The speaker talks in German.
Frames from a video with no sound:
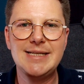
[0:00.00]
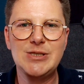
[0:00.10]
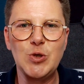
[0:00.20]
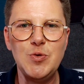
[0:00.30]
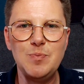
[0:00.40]

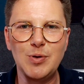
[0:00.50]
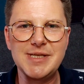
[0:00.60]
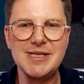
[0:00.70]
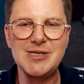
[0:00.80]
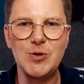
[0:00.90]

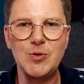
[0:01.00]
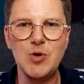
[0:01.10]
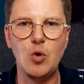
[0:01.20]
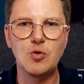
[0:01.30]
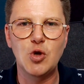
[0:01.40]
Zungenposition
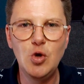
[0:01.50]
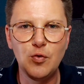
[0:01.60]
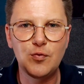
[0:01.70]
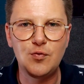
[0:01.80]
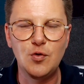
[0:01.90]
und
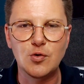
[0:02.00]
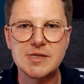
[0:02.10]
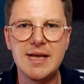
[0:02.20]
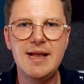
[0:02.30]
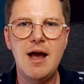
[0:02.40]
Luftfluss.